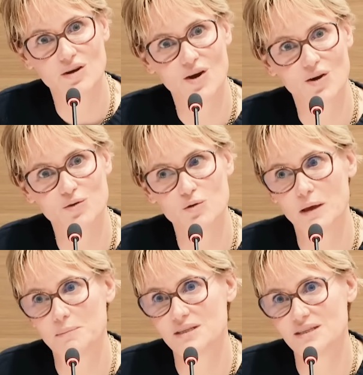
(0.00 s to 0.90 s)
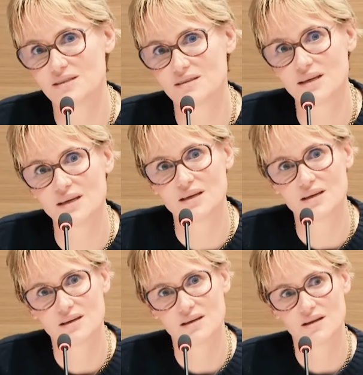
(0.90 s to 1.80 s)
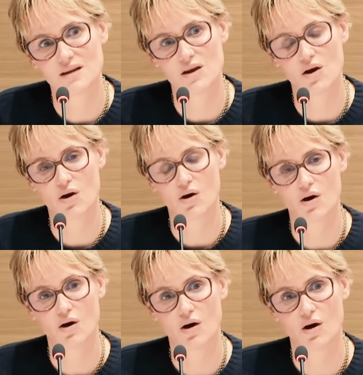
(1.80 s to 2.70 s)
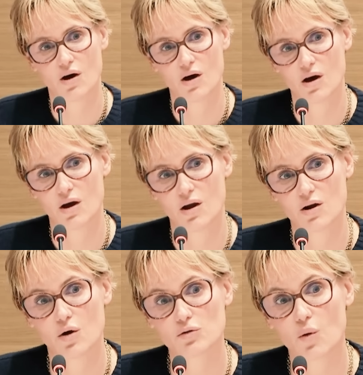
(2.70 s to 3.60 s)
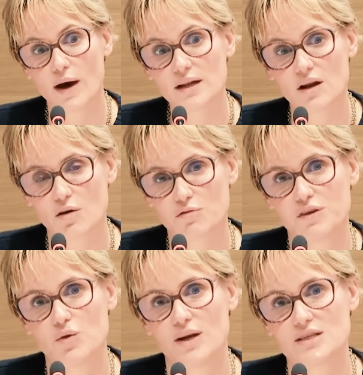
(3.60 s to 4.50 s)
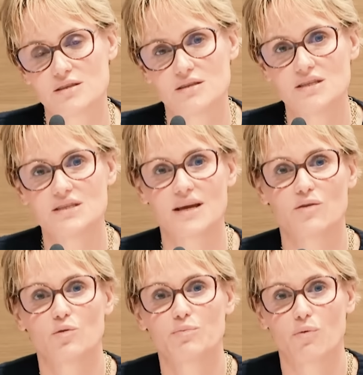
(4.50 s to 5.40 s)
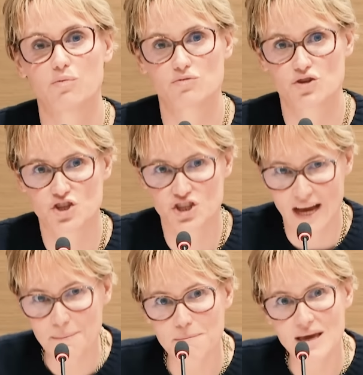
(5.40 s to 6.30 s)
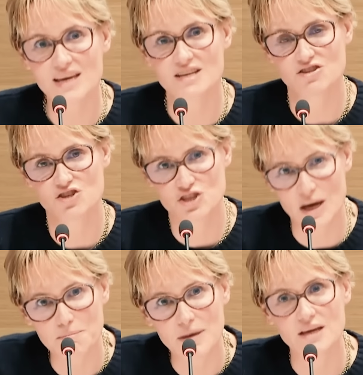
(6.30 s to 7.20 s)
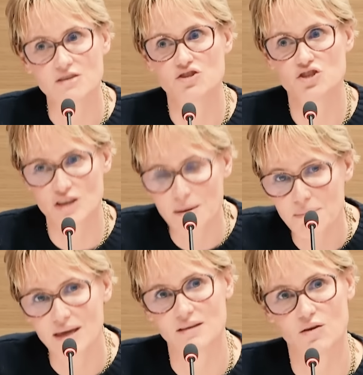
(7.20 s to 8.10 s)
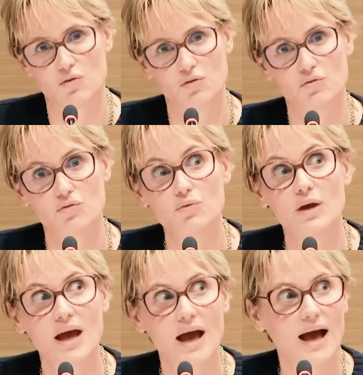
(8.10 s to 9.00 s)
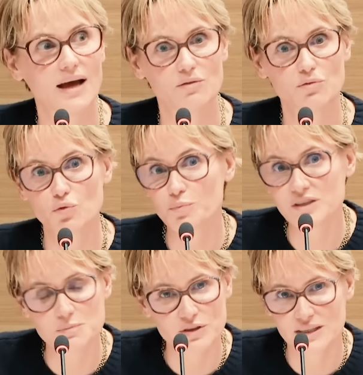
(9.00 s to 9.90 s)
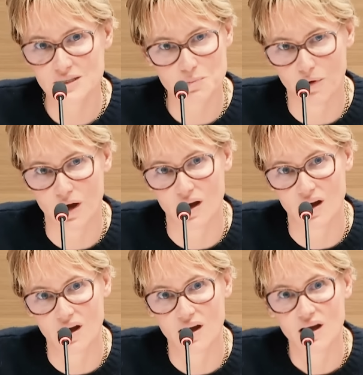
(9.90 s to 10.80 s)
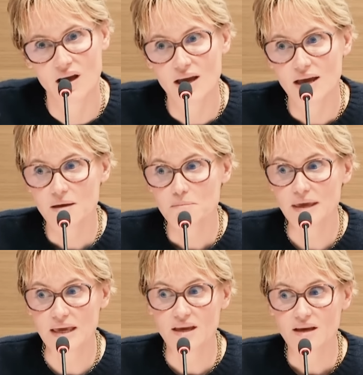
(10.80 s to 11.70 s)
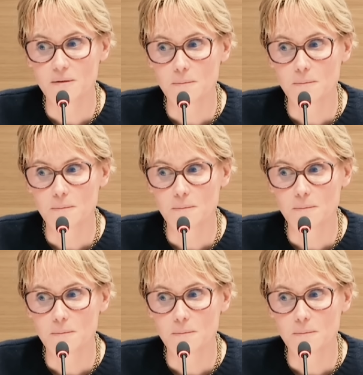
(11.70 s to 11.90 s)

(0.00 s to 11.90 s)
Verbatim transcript: leur culpabilité, leur l'endroit de leur vie où elles se disent qu'elles ne pourront jamais, jamais, jamais être entendues, a un tout petit peu d'espoir. Mais